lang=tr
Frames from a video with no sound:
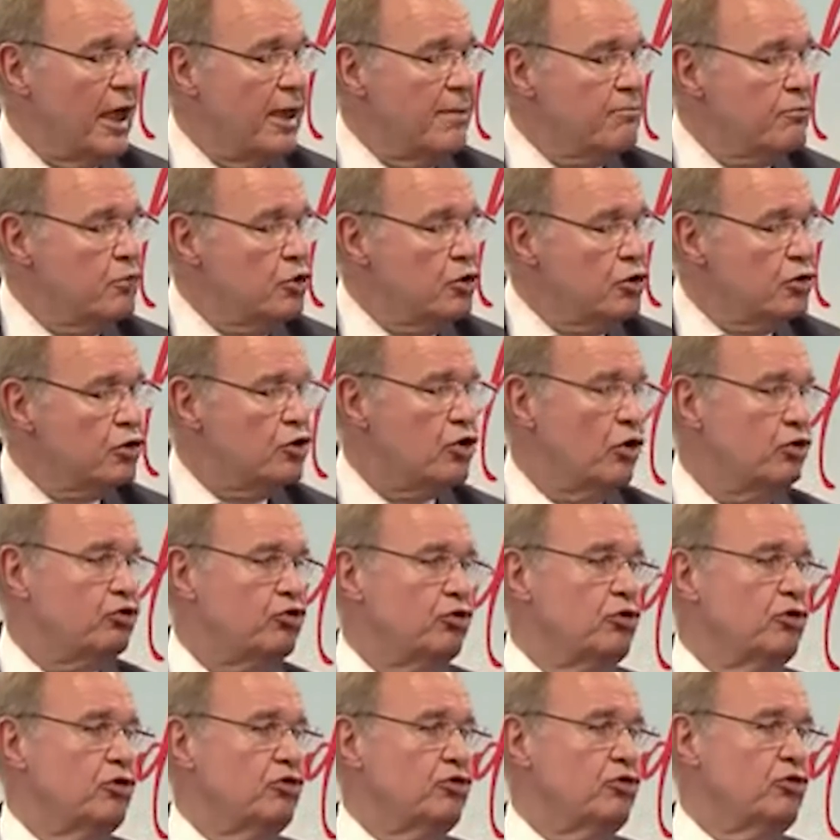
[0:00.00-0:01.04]
en büyük
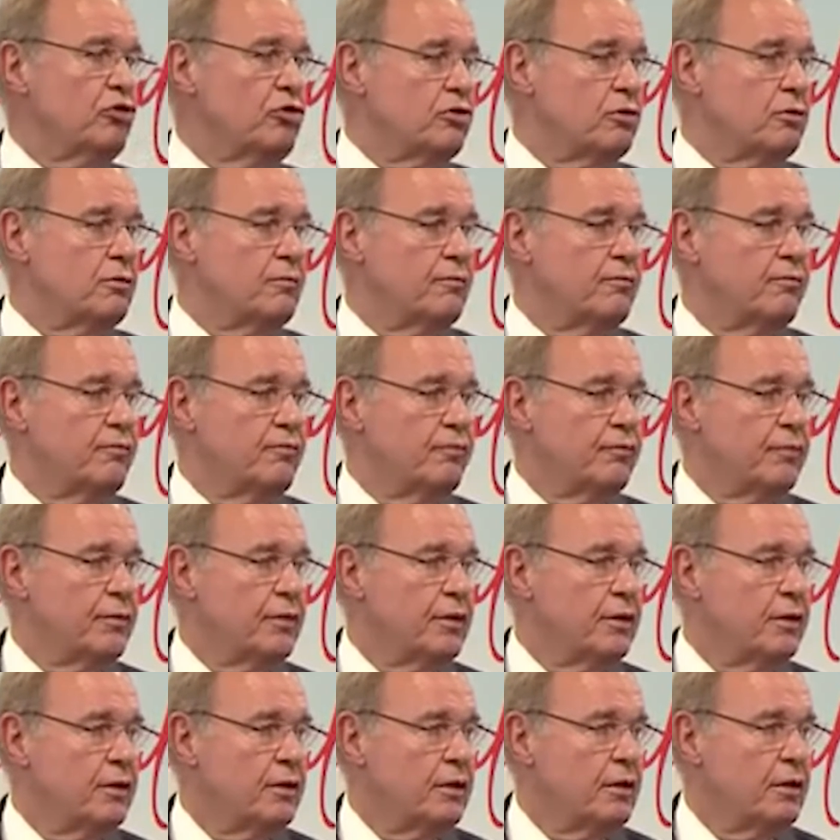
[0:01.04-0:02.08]
kötülüktür.
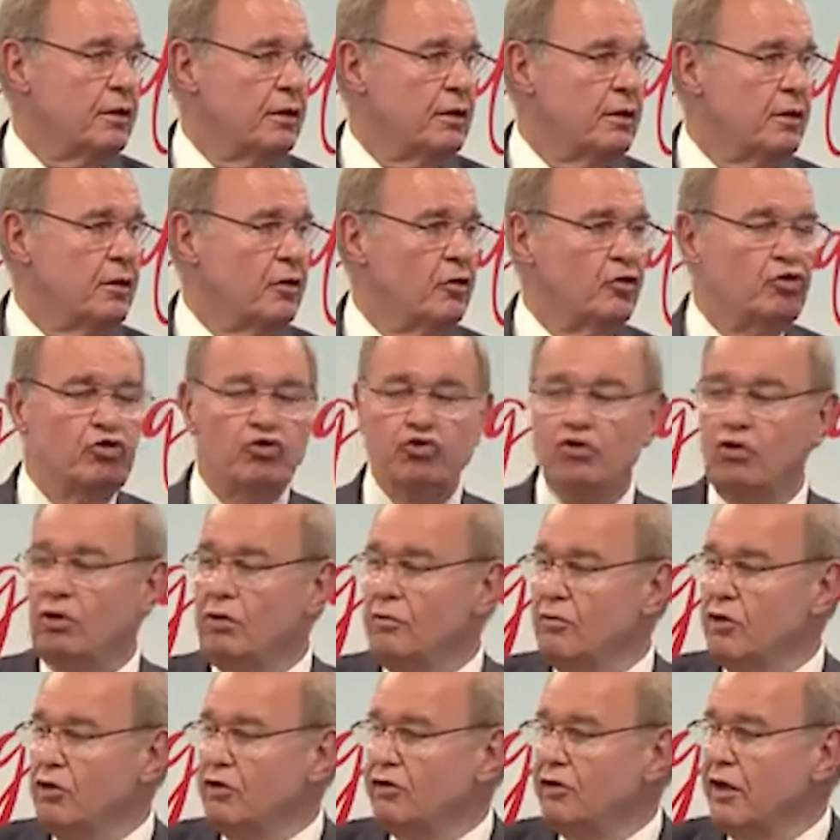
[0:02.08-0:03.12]

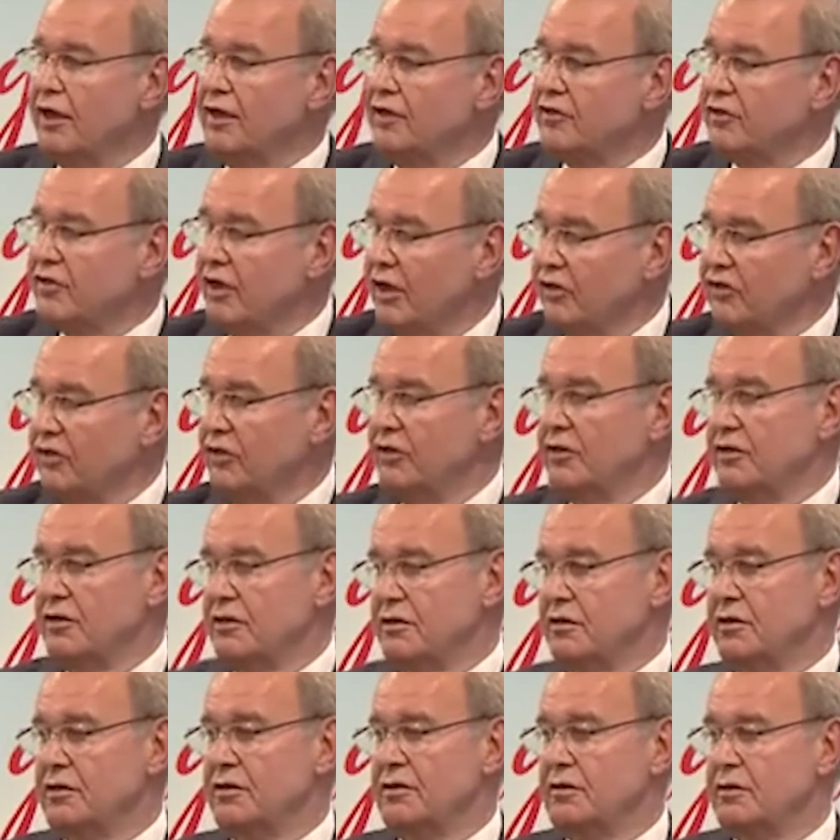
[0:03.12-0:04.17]
Zulmün
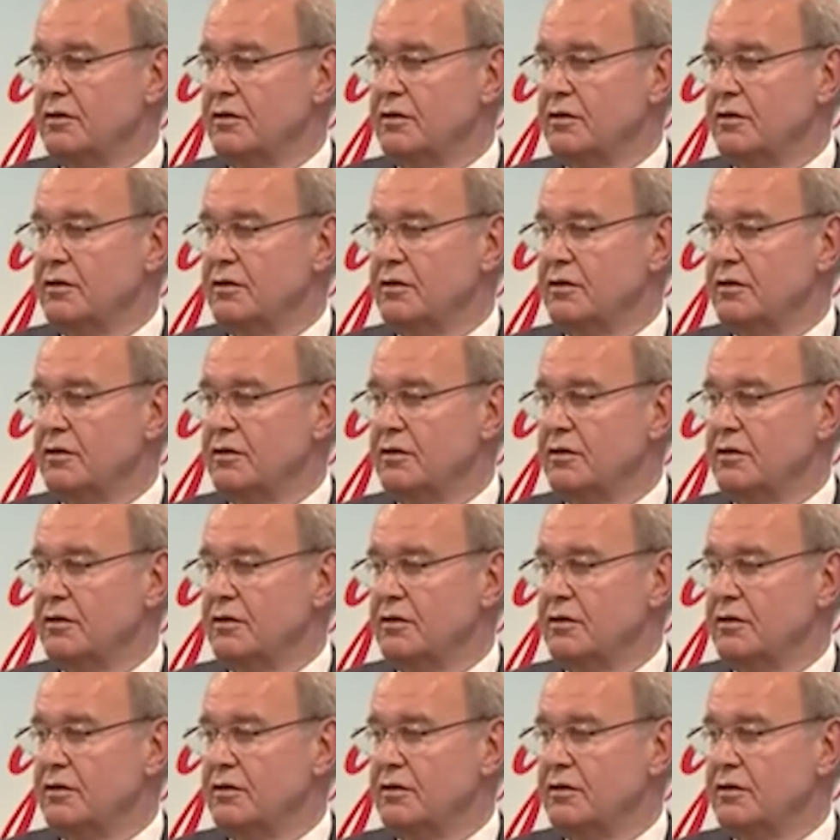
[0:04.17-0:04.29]
daniskasıdır.